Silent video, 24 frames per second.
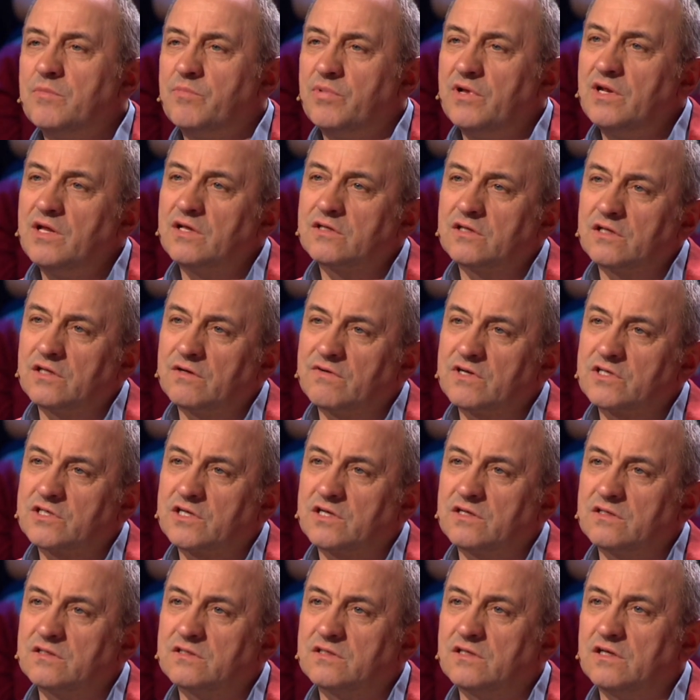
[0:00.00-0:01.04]
билеты на ваш
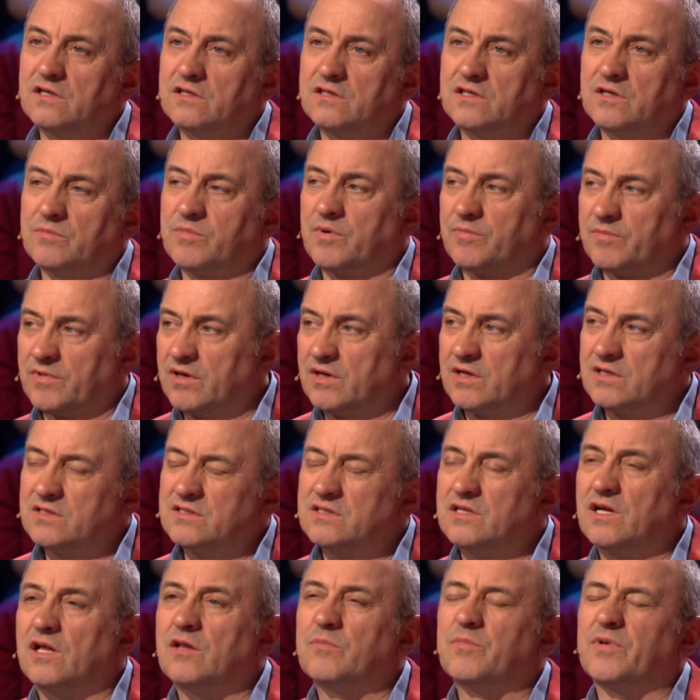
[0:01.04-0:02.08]
концерт, я бы, наверное,
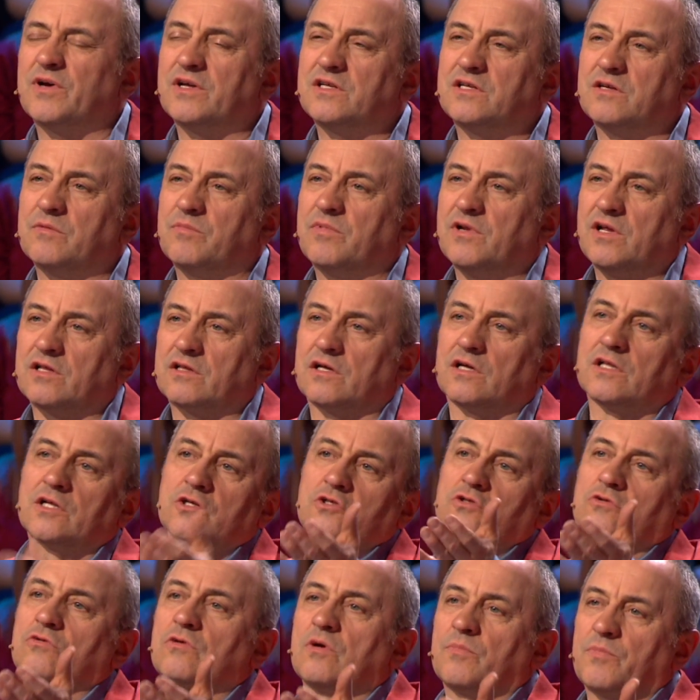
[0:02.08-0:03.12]
сдал бы эти билеты. А на
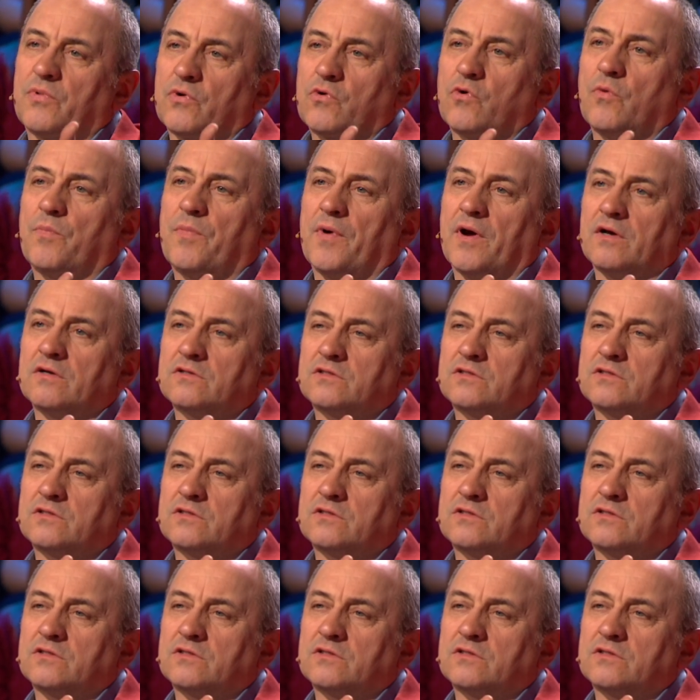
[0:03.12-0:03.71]
что я покупаю?